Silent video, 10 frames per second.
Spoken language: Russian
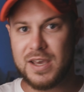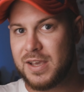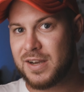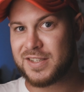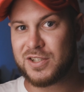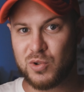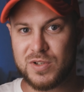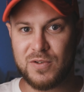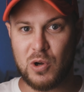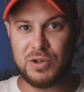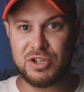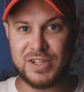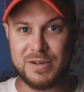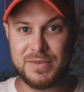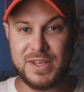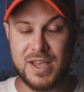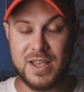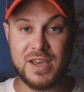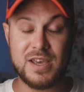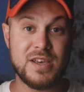Я расскажу свое личное
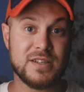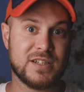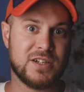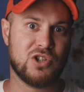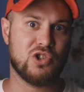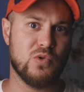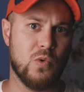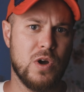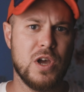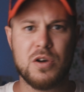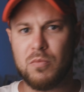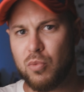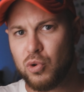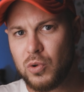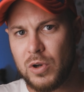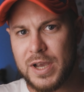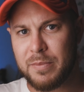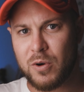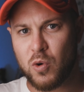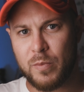мнение и скажу, буду ли я
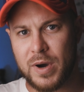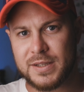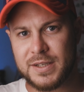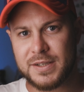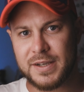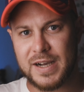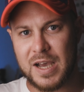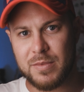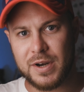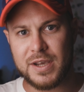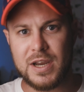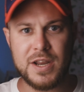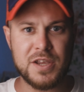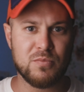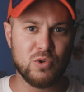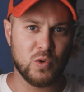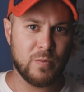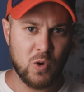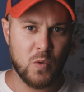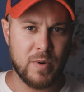покупать эти камеры или не буду
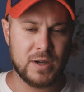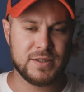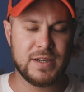покупать.